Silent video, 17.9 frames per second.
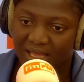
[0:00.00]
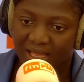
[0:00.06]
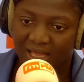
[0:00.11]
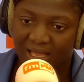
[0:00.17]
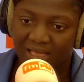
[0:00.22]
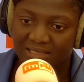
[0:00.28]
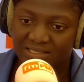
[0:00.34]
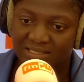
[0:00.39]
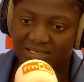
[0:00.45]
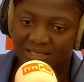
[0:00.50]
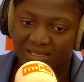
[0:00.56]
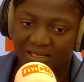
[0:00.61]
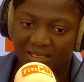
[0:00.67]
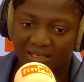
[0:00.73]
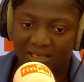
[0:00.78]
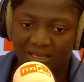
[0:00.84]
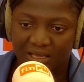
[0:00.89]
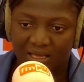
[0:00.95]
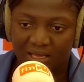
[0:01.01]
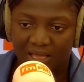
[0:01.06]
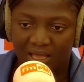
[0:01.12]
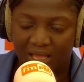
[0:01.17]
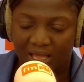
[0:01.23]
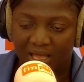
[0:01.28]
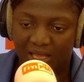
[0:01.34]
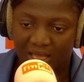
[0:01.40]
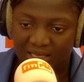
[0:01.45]
à, ces,
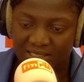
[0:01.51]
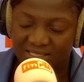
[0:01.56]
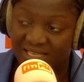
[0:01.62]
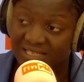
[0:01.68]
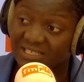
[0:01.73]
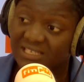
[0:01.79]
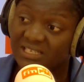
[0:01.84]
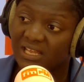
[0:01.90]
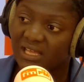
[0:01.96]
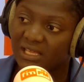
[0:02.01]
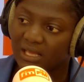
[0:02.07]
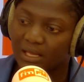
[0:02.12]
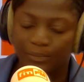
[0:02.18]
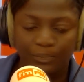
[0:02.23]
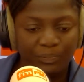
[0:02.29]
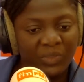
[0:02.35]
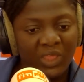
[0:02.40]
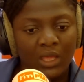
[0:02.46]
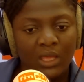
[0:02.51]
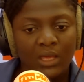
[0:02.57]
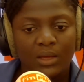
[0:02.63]
Guinéens.